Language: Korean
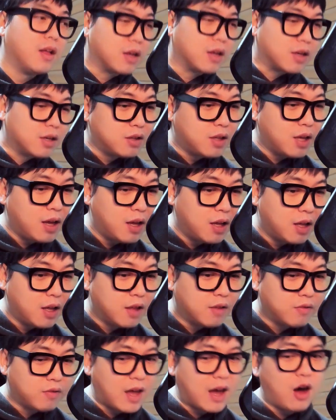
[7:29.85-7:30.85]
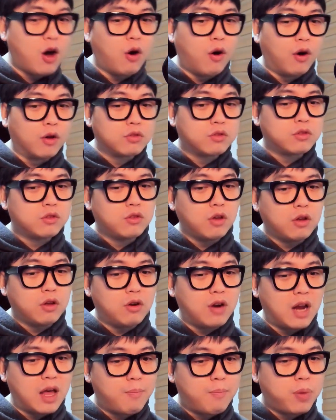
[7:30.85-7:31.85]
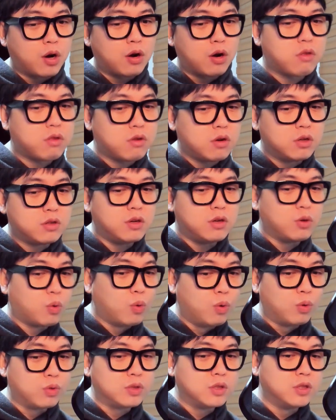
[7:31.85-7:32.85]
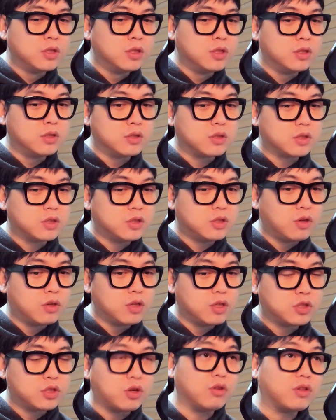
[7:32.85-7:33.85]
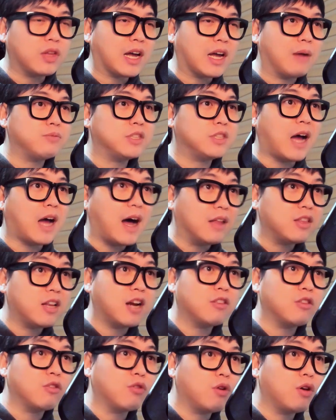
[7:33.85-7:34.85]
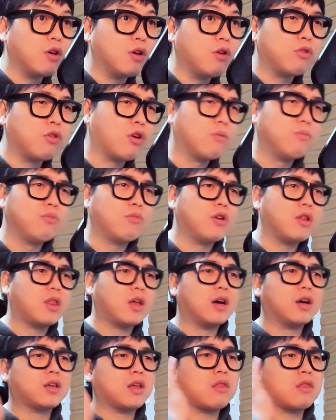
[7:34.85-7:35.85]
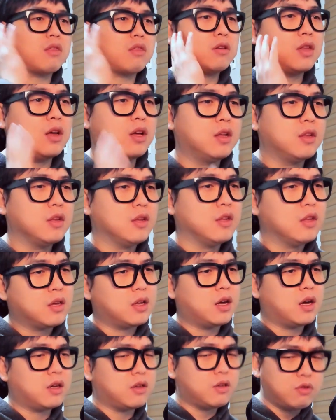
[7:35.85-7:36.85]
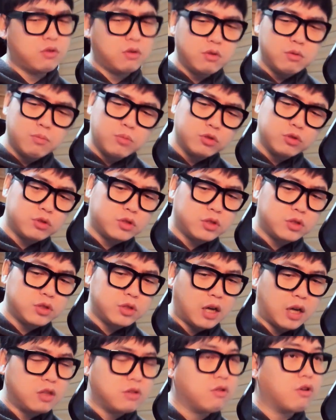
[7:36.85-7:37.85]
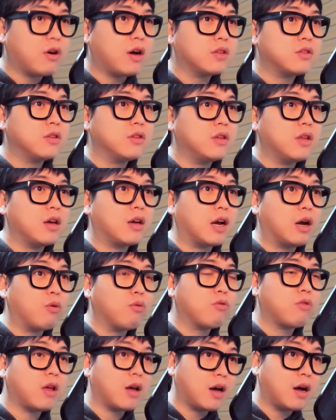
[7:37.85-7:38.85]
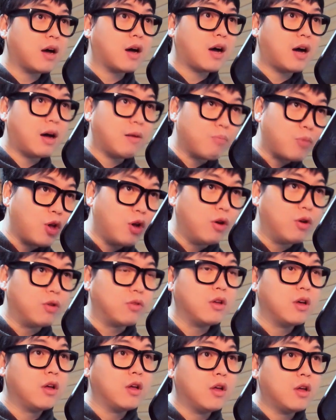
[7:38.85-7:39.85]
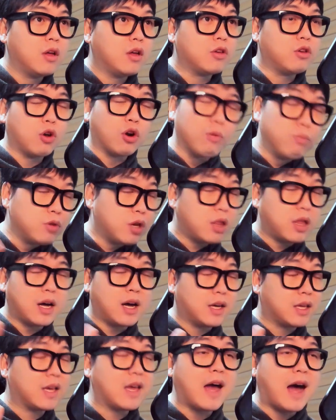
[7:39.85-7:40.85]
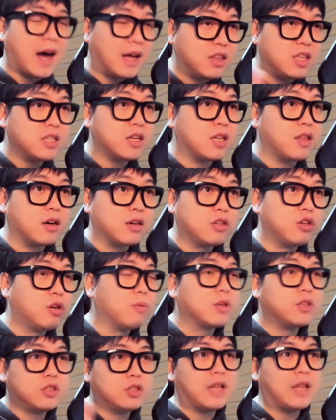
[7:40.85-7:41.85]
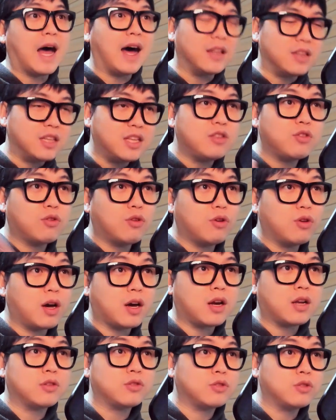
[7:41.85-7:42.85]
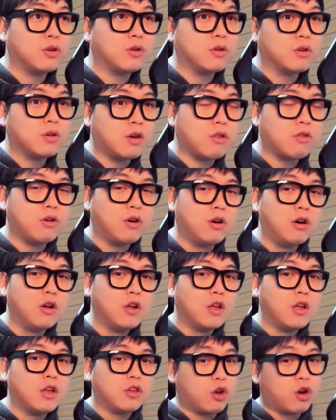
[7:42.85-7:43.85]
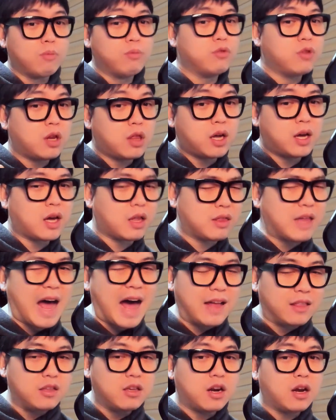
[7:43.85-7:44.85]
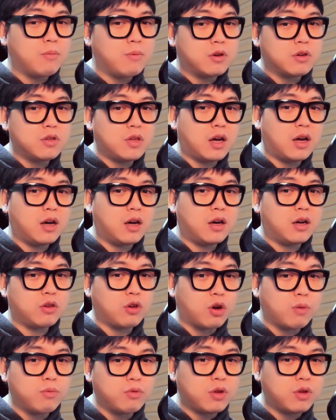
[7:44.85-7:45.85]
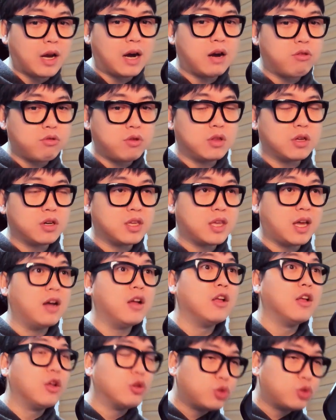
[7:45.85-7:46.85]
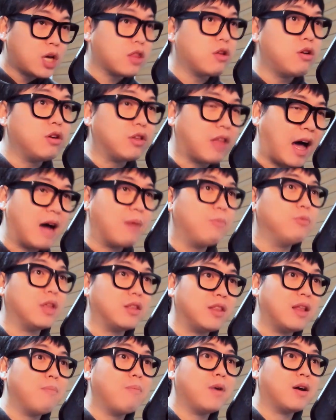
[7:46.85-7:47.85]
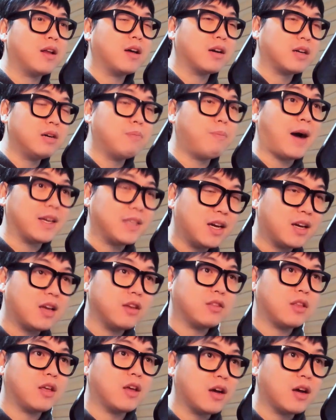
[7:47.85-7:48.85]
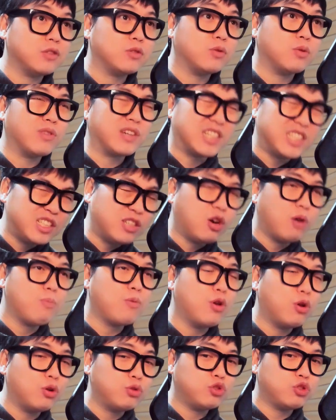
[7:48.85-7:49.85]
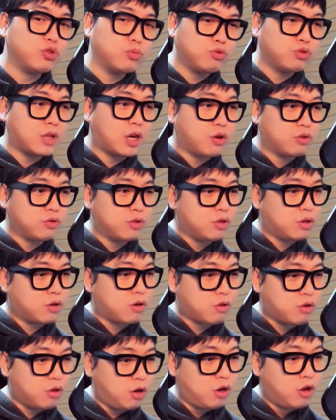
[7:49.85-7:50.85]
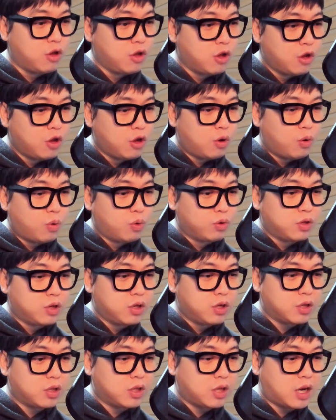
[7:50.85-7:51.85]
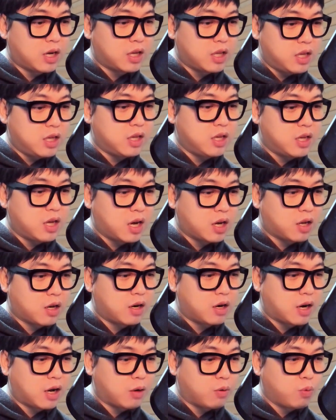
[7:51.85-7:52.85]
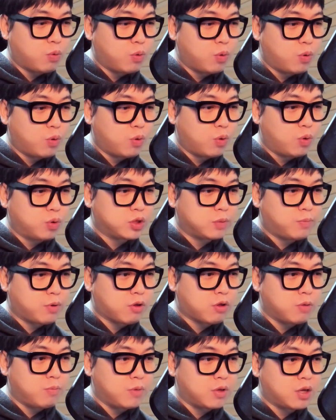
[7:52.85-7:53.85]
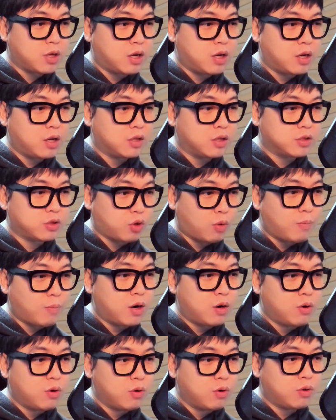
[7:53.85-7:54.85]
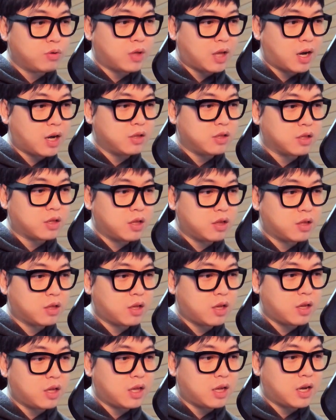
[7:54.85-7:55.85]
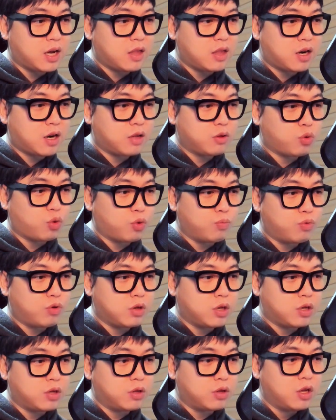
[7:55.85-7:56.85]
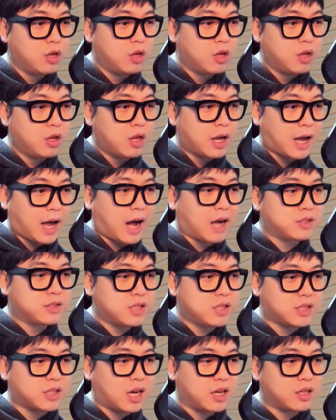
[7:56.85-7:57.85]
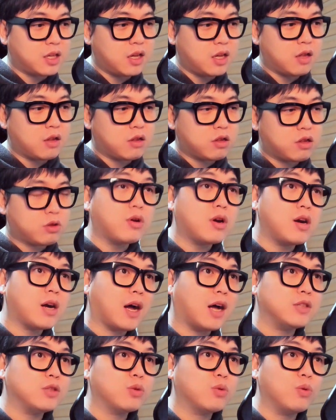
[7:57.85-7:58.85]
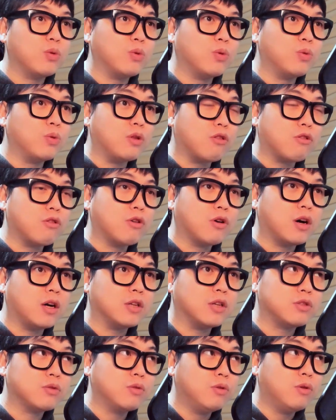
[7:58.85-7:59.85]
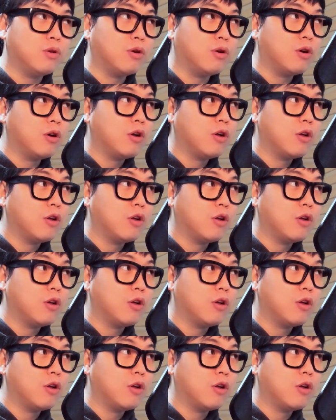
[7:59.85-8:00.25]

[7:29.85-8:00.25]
근데 내가 어떤 레퍼런스를 들고 오든 그거는 절대값이 아니라는 거예요. 여러분들이 생각했을 때야 이거는 뭐씨 아닌 것 같은데 라고 생각하면 여러분들이 생각하기에 아니잖아. 그러면 그건 아닌 거예요. 알았죠? 그래서 여러분들이 생각할 때 아니라면 그냥 여러분들이 할 수 있는 그냥 최선을 다하면 된단 말이야. 그 방향에 대해 가지고. 그거면 충분하거든요. 그래서 오늘은 그냥 이 이야기를 하고 싶었습니다. 정말로 내가 느끼는 게 인간이라는 동물은 각자 자기의 스토리를 가지고 있어가지고